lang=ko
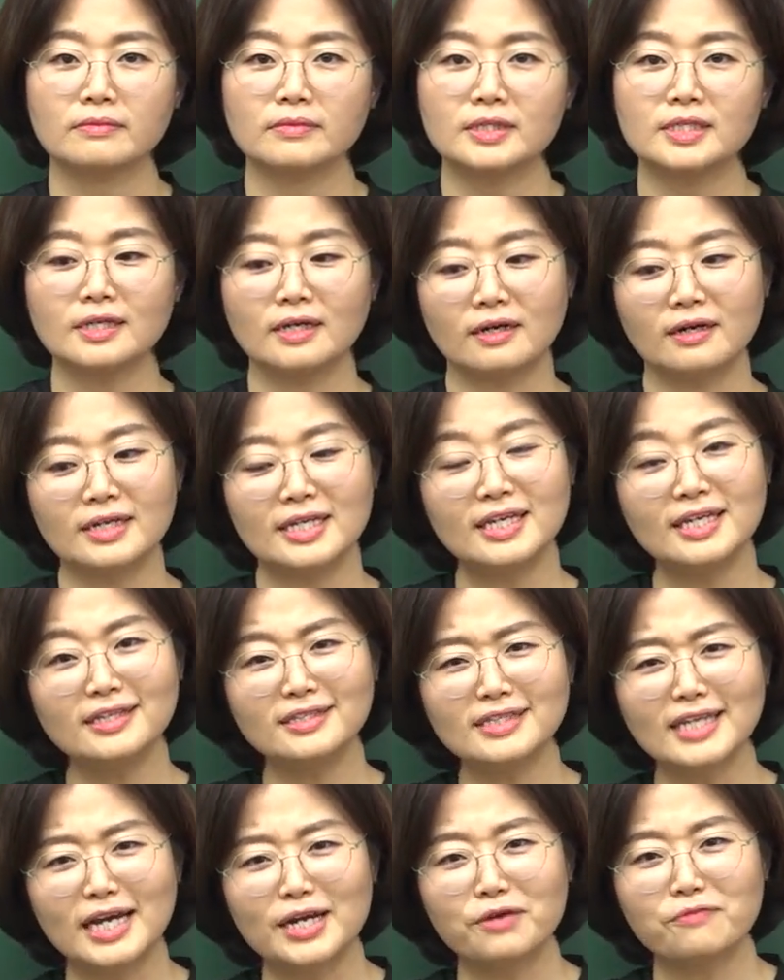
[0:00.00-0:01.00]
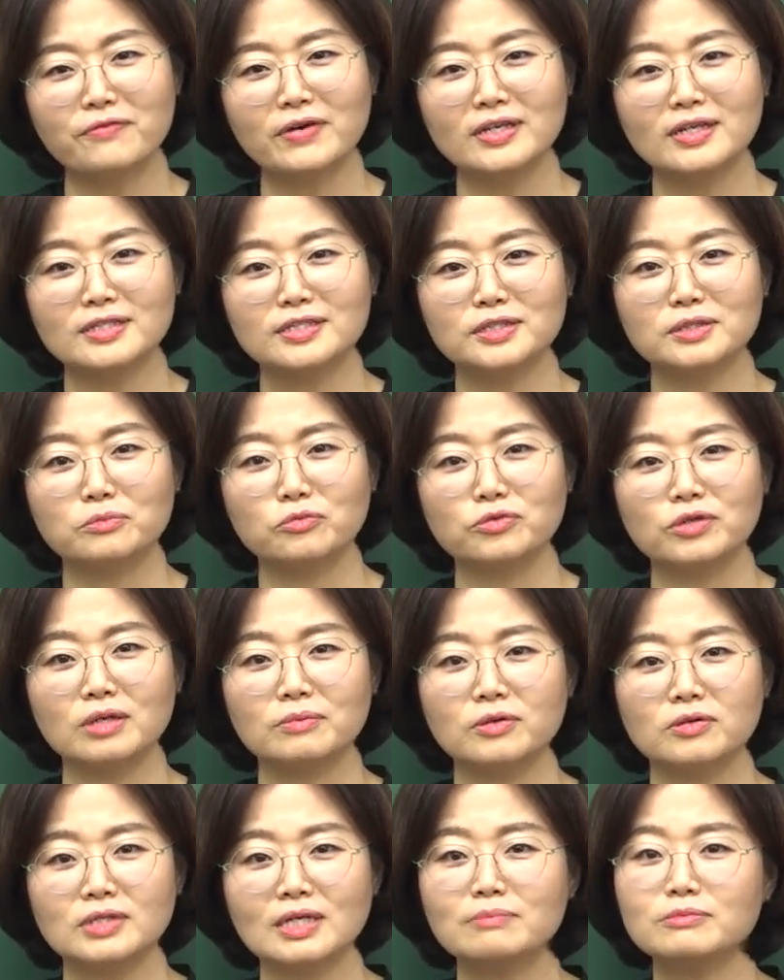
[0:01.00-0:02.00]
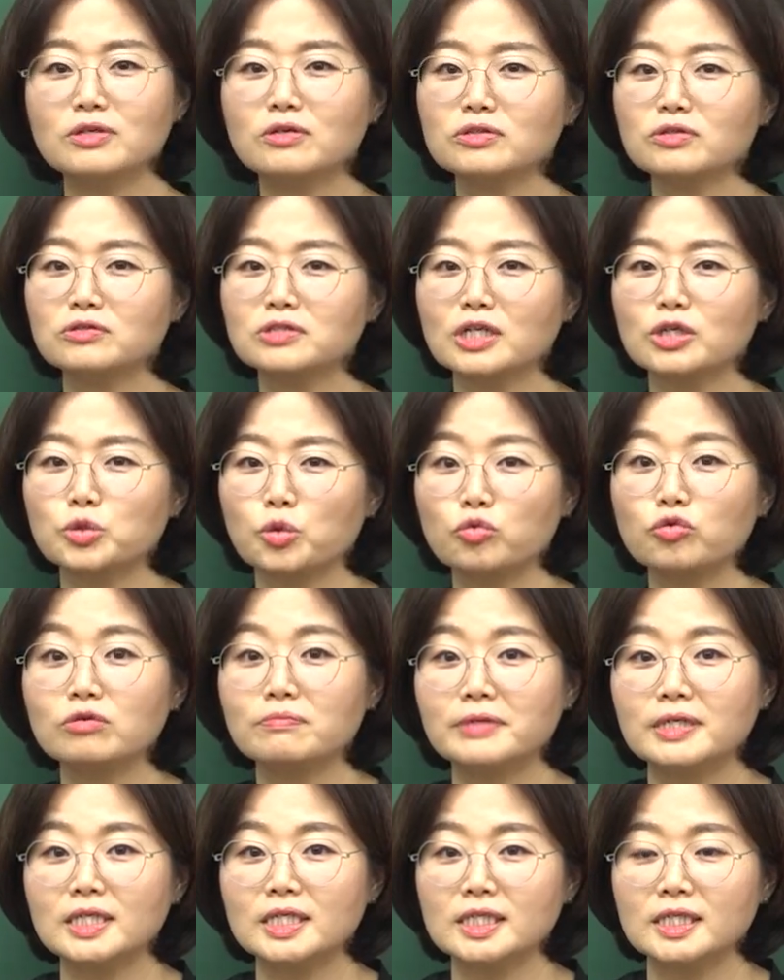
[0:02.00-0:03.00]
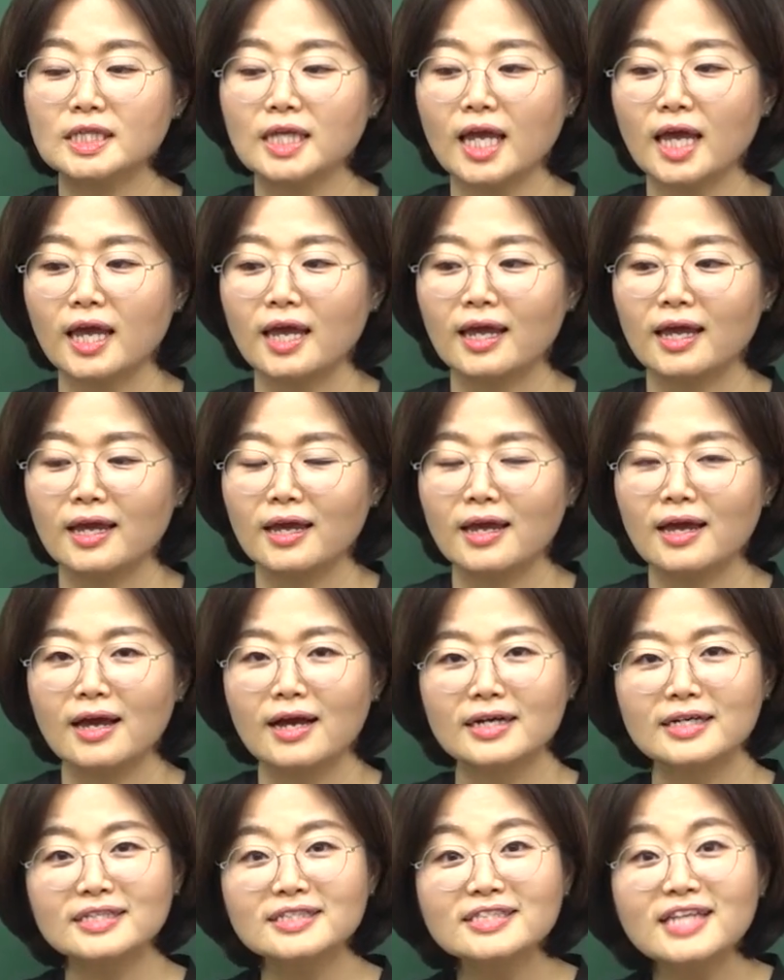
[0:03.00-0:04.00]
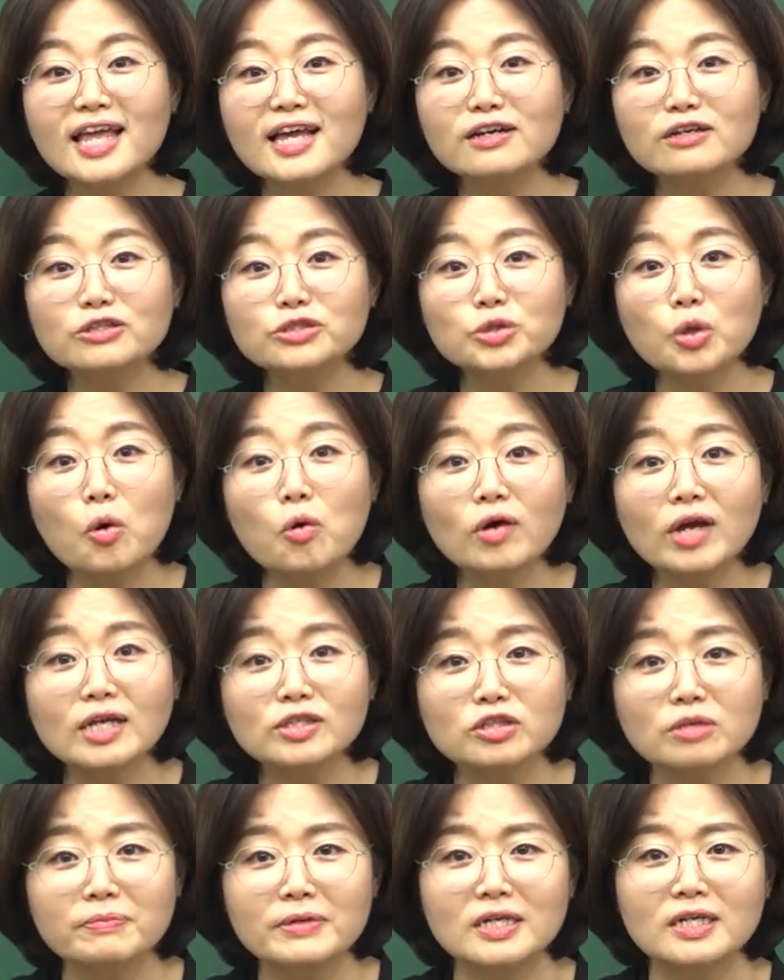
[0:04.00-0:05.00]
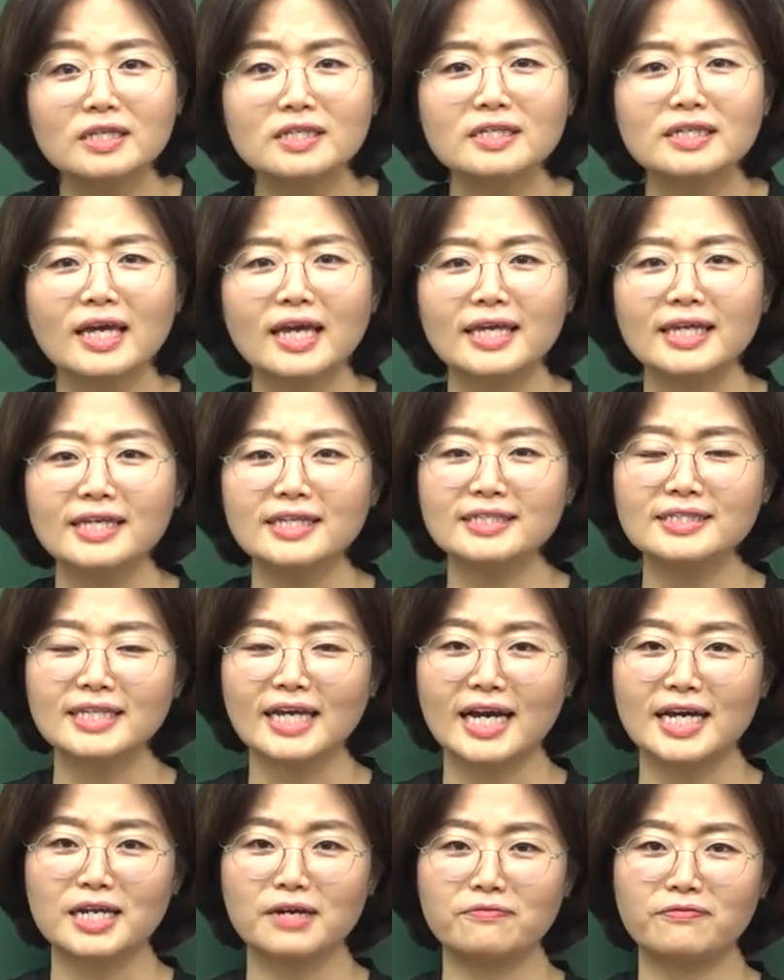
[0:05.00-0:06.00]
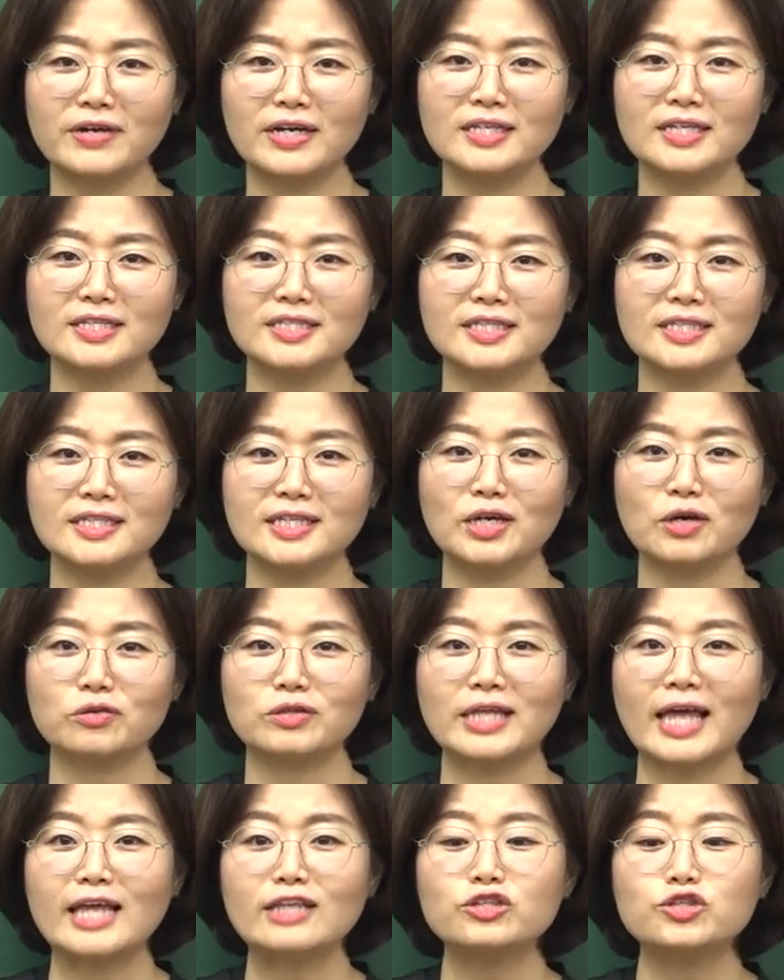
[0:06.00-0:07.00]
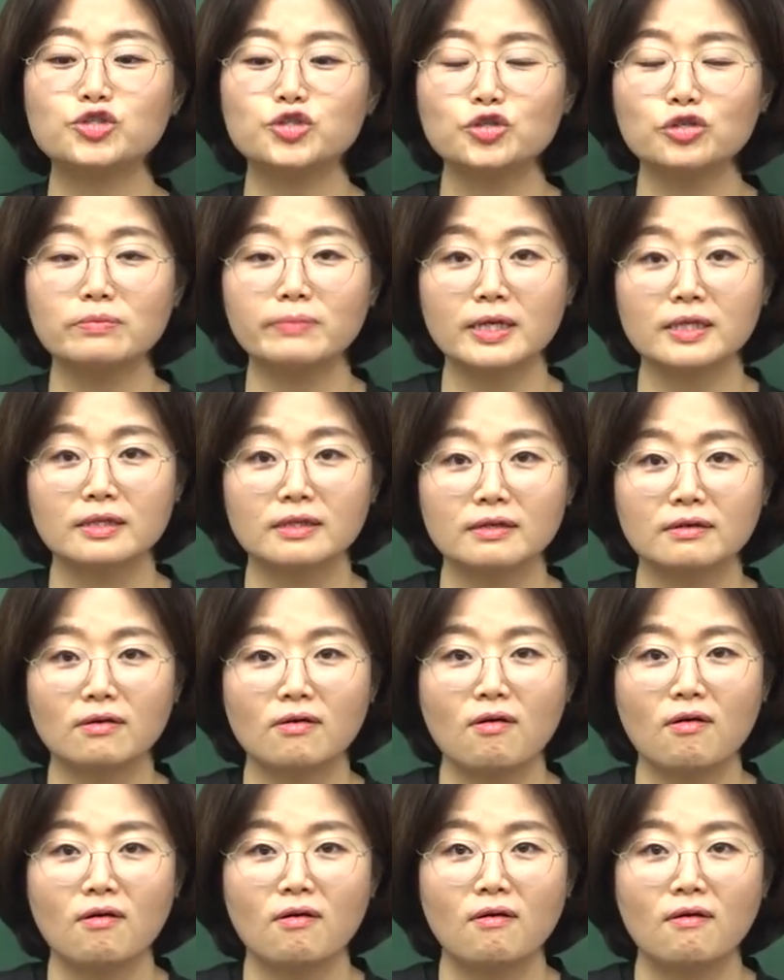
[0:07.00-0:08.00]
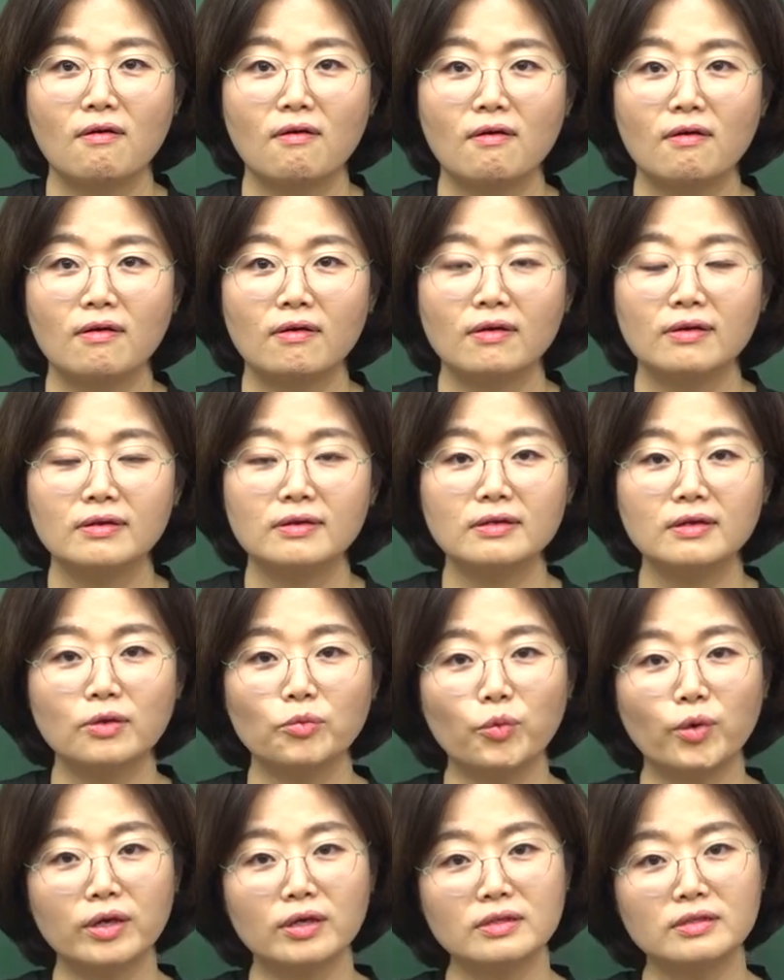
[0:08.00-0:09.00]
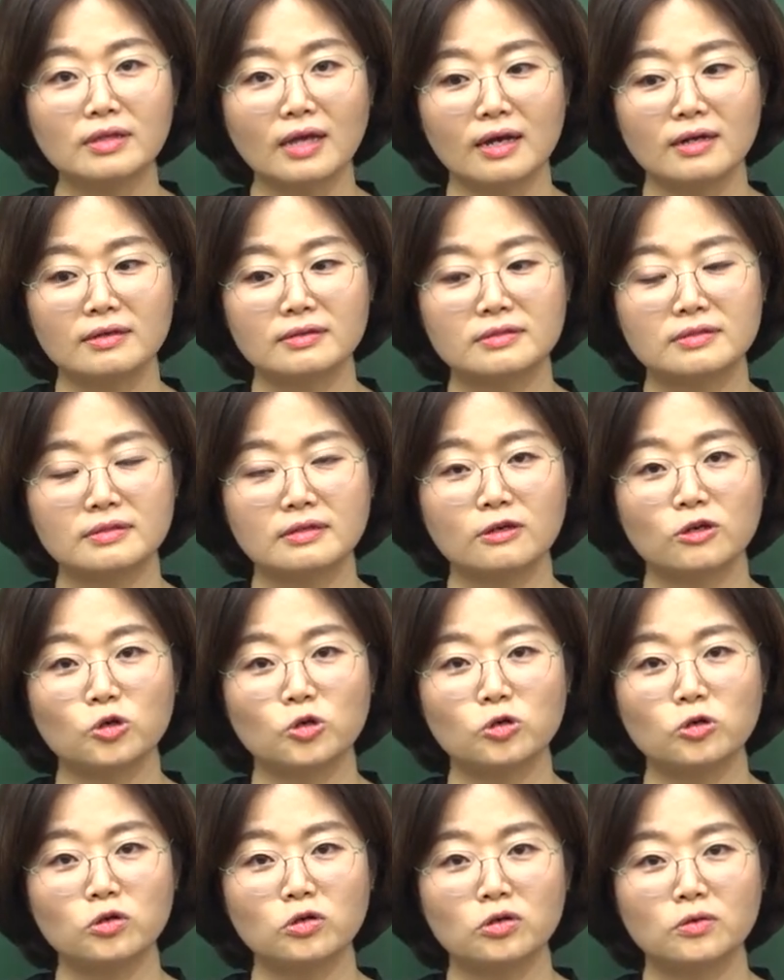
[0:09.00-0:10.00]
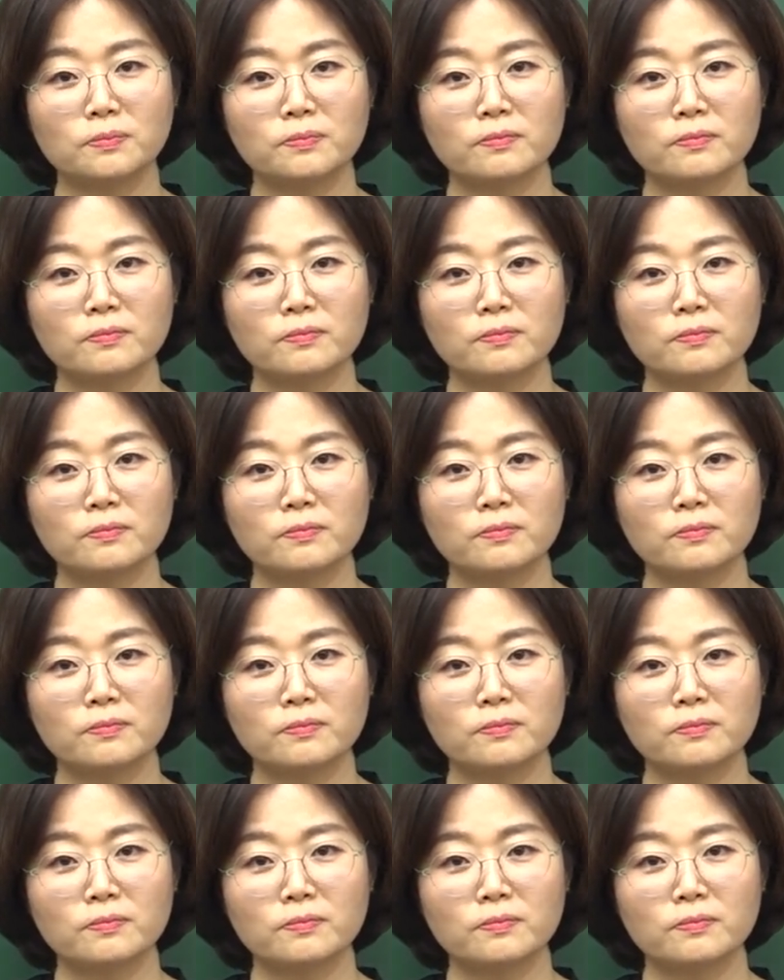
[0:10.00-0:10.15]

자, 인 다이렉트 파이낸싱은 뭐냐면 삼성전자가 돈을 빌리는데 은행을 통해서 빌리는 게 인 다이렉트 파이낸싱이에요. 대출 받는 거. 이게 왜 인다이렉트예요?